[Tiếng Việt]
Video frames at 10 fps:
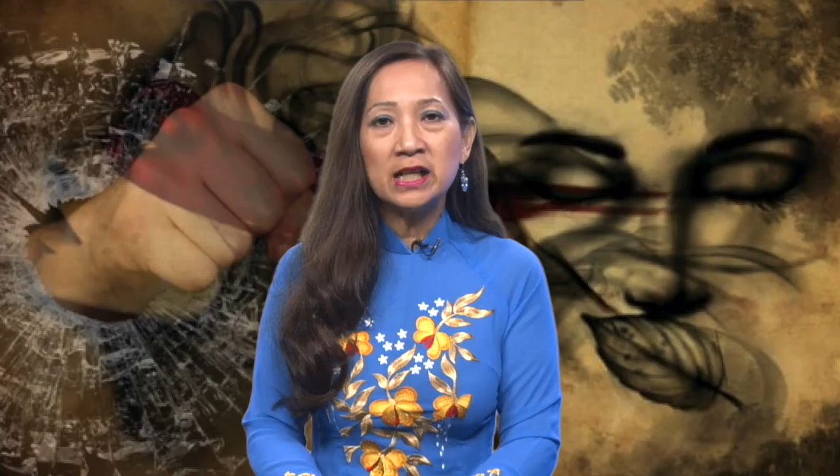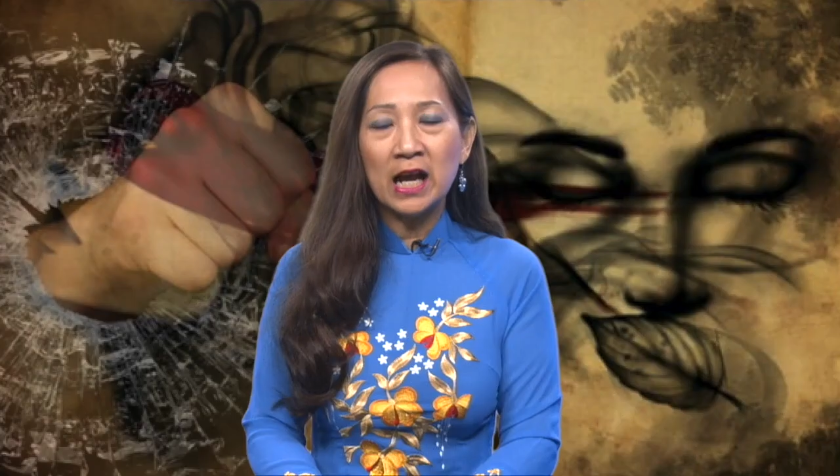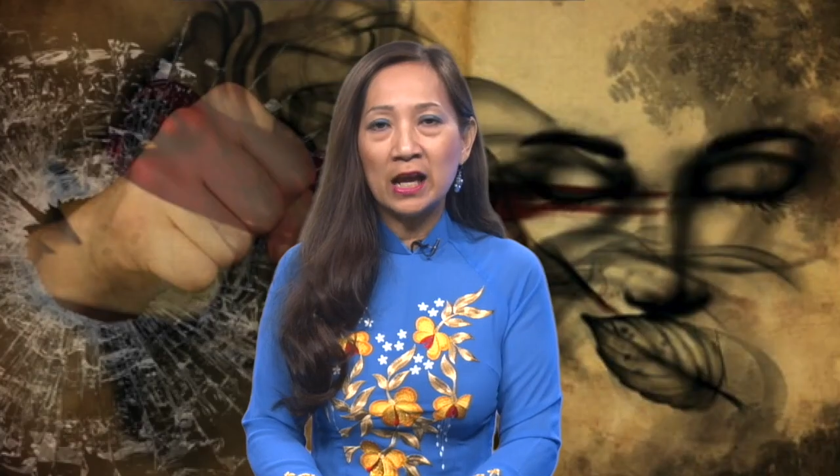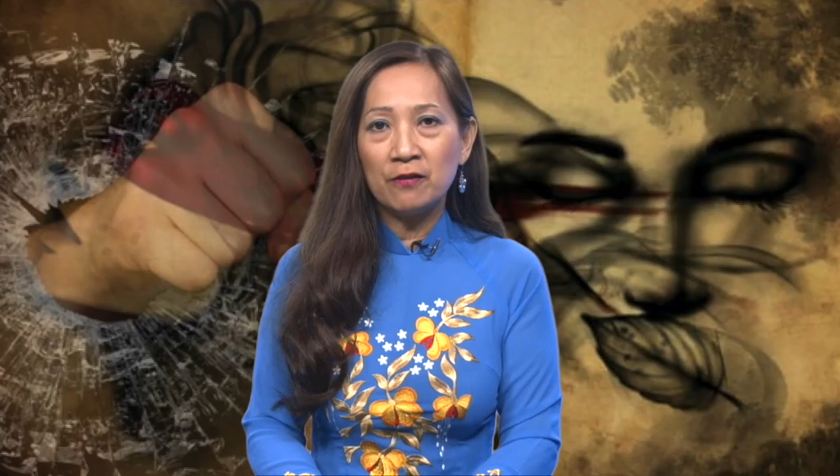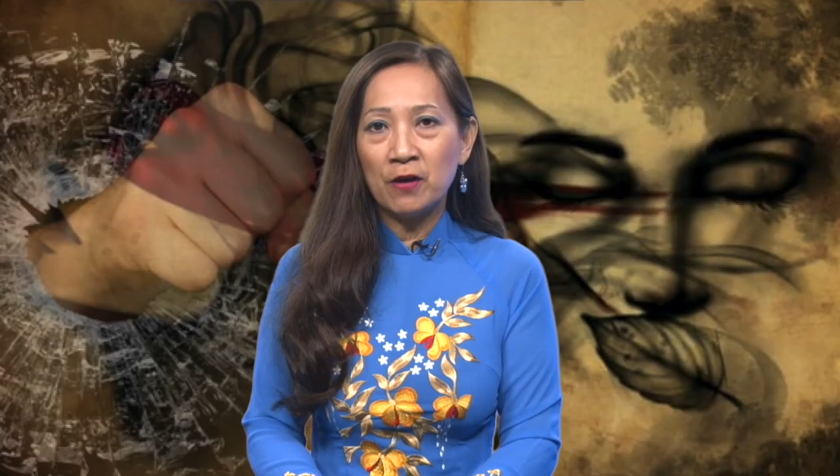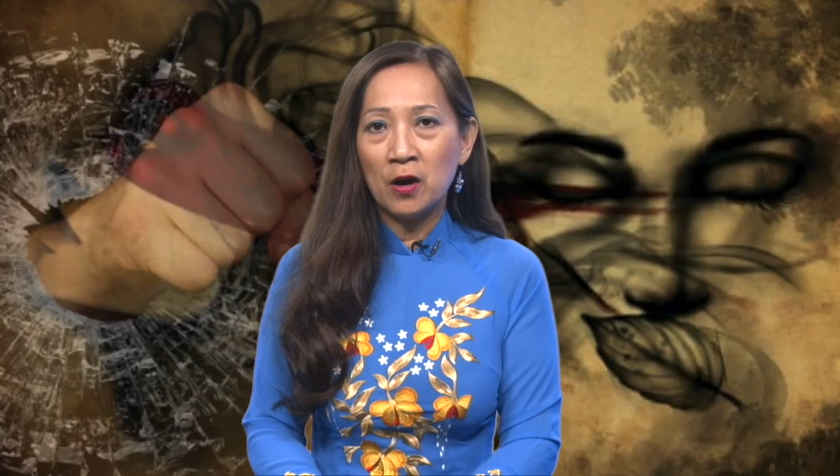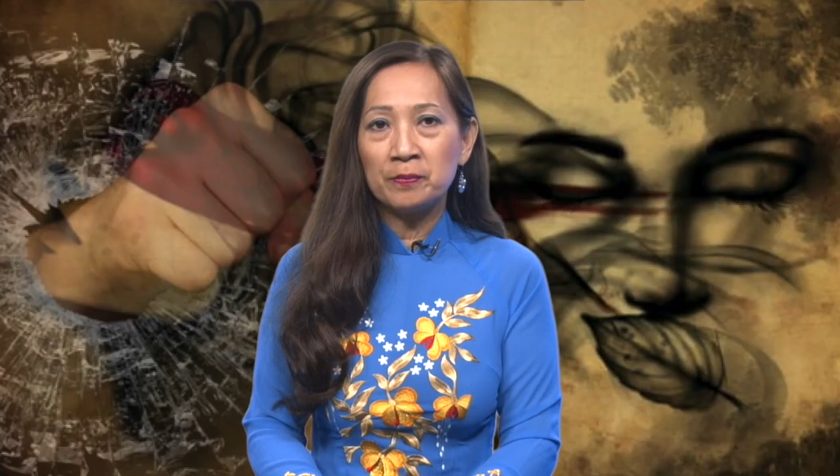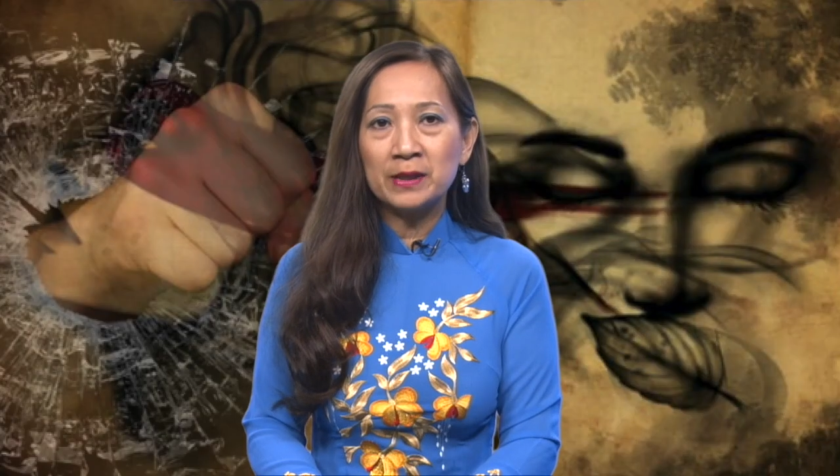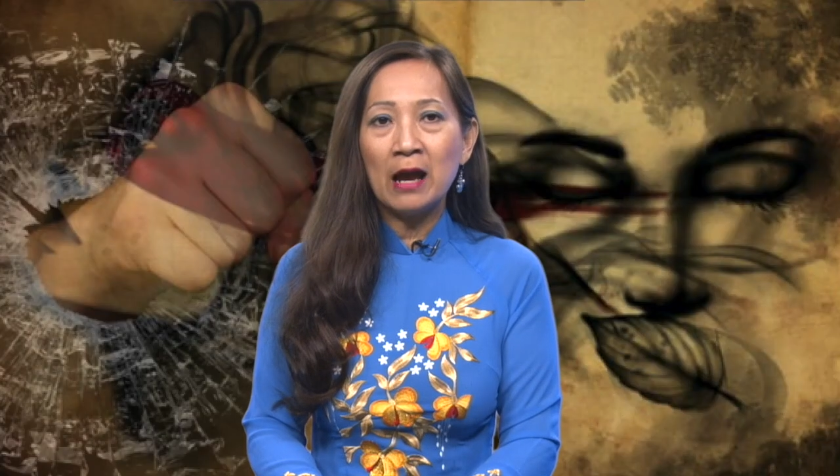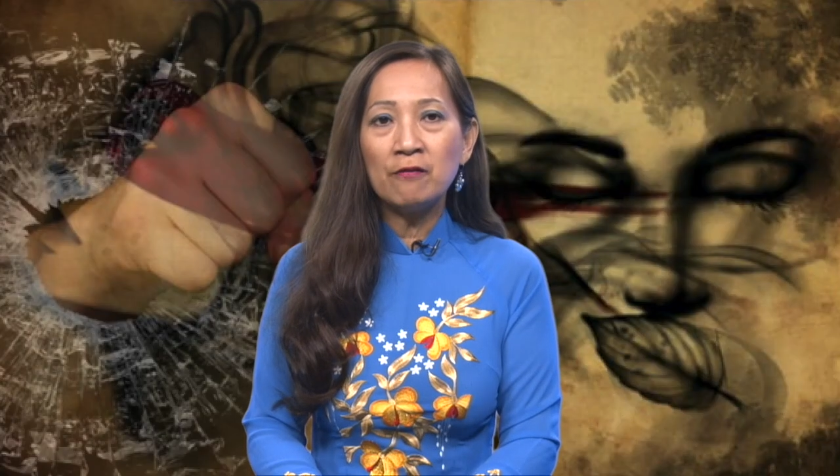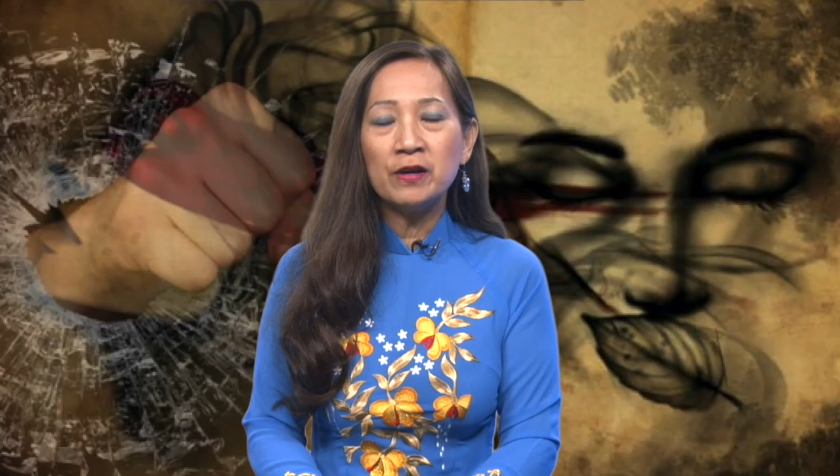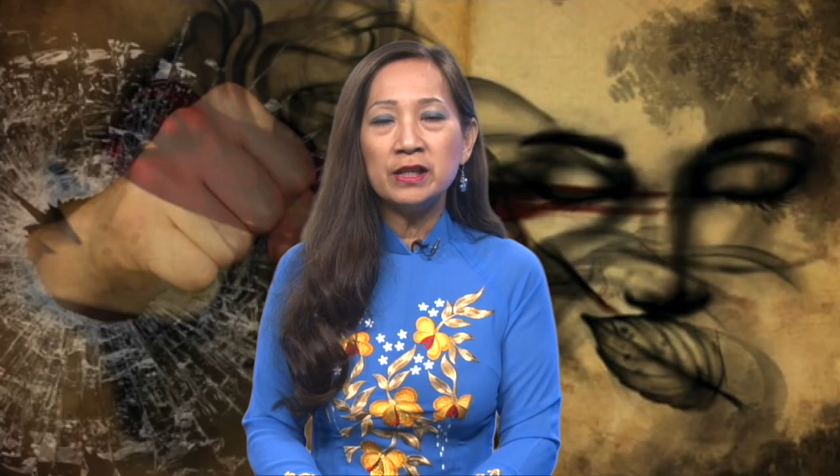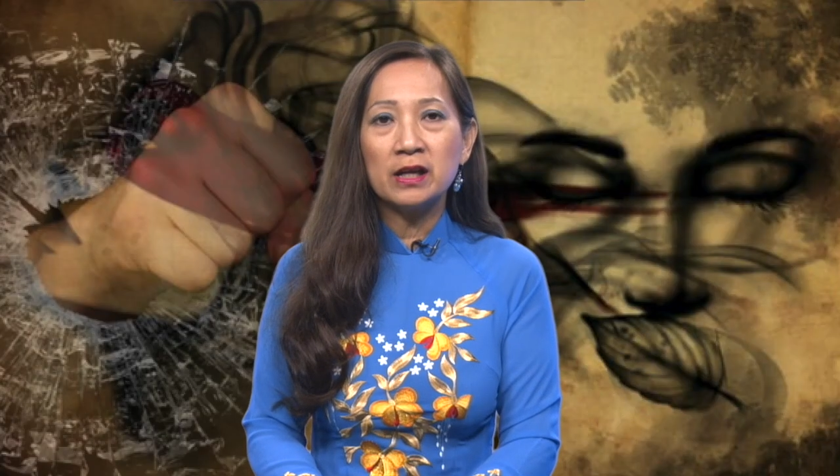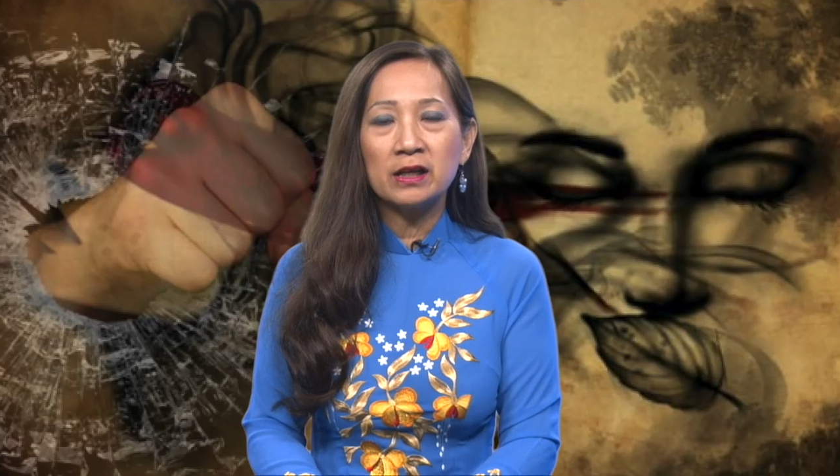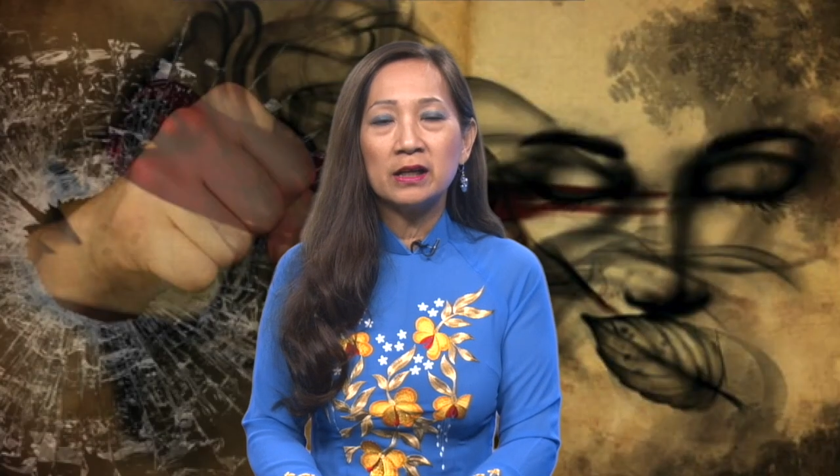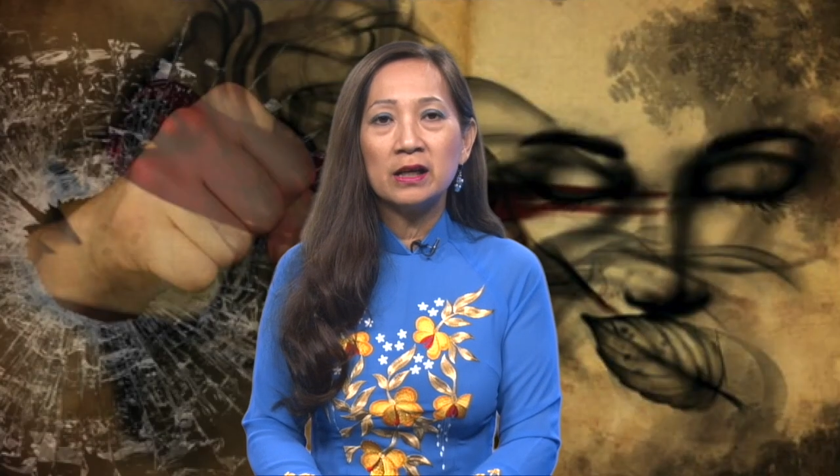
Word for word: cậy và hợp tác với Nhật,